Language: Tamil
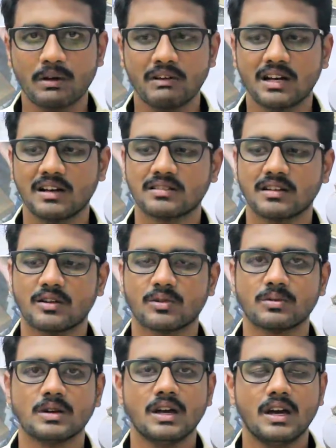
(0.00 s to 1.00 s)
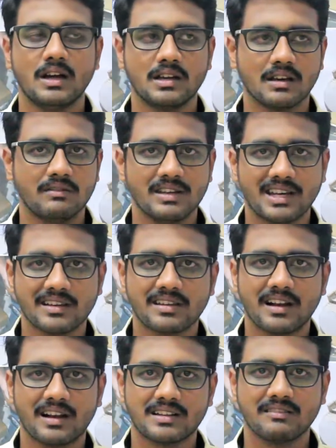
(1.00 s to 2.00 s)
வெயிட்லெஸ்ஸாக இருக்கும் நீங்கள்
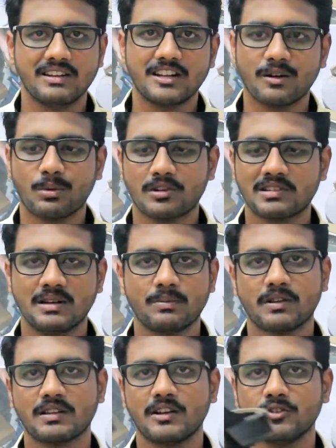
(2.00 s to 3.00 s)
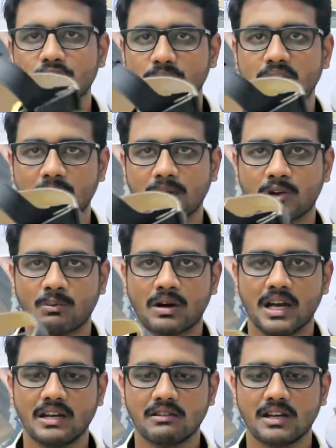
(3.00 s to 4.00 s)
விகேசியில் அந்த வீட்டுக்கு போகிற ஸ்லிப்பர்ஸ்லாம் யூஸ் பண்ணியிருப்பீங்க ரொம்ப
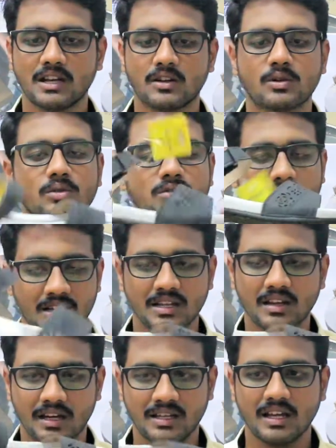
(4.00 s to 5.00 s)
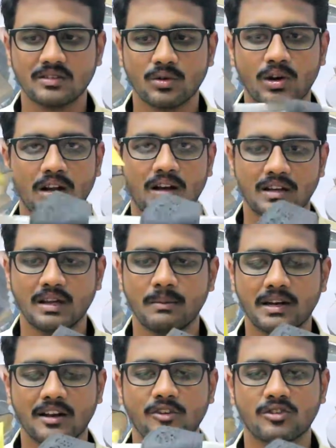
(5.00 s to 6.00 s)
லைட் வெயிட்டாக இருக்கும் ஸோ அந்த அதே சோலில் அதே
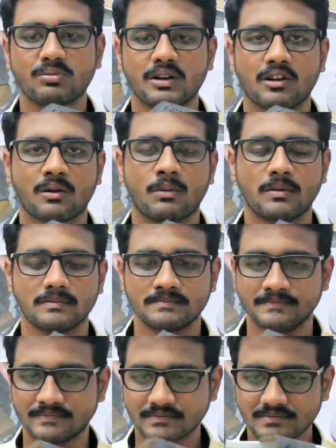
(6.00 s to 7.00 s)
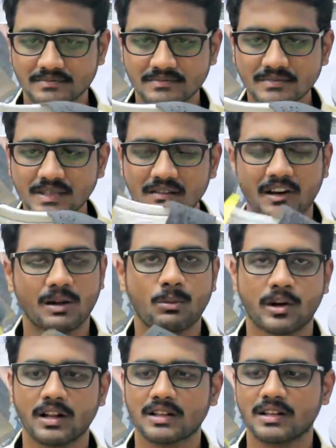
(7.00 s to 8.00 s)
மெட்டீரியல் யூஸ் பண்ணி ரொம்ப வர
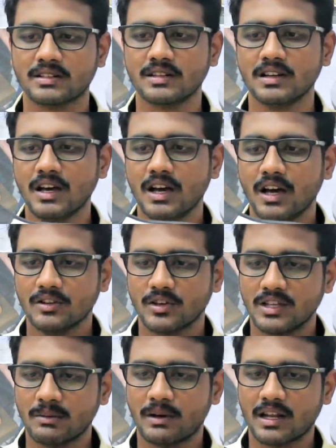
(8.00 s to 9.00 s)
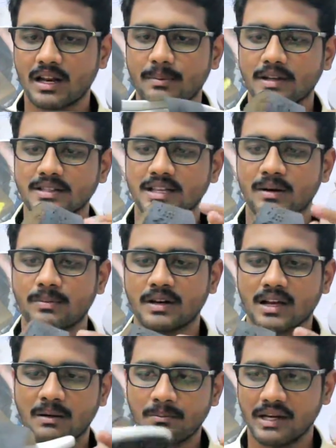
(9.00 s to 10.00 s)
மாடல் தான் அது ஸோ இந்த மாடலில் பார்த்தீங்க அப்படின்னா
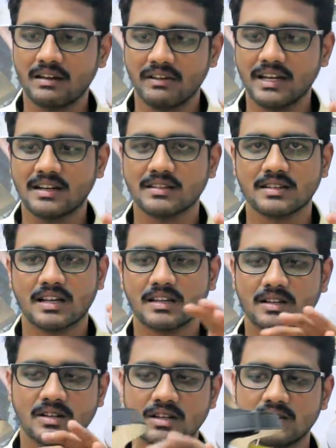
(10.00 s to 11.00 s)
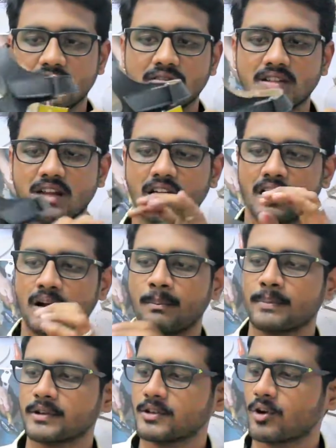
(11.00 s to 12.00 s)
கம்ப்ளீட்டாக வெயிட்லெஸ்ஸாக இருக்குது தென் வந்து நல்லா
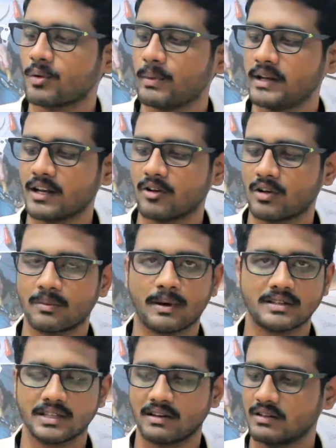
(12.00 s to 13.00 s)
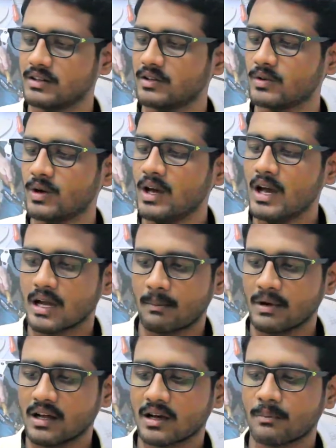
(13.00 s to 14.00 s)
கம்ப்ரஸ் ஆகும் மெட்டீரியல் உங்களுக்கு பார்த்தீங்கன்னாவே தெரியும்
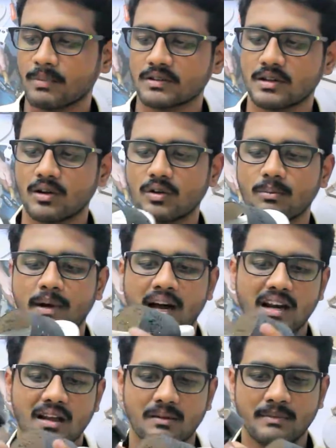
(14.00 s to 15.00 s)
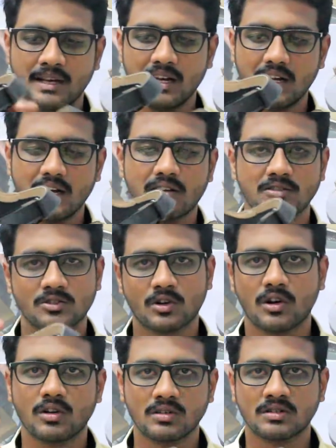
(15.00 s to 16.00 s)
கம்ப்ளீட்டாக கம்ப்ரஸ் ஆகும் மேலே மேல் லேயர் வந்து
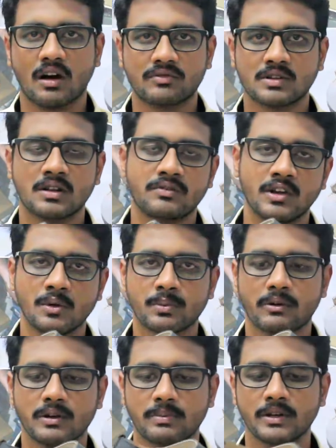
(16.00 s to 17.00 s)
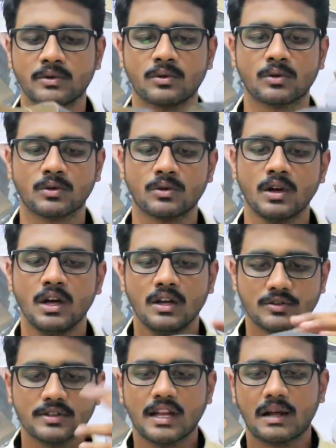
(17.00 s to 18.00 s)
ஓரளவுக்கு சாஃப்டான ஃபீலும் ப்ரொவைட் பண்ணி கொடுக்கும்
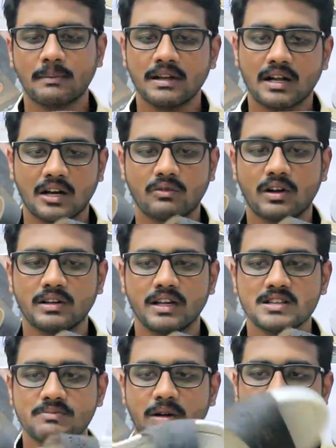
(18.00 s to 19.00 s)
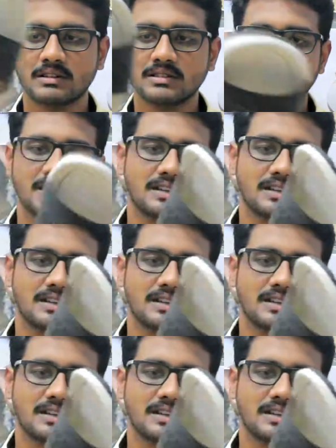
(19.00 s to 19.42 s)
ஸோ இதெல்லாமே இதில் அட்வான்டேஜ் பட் வந்து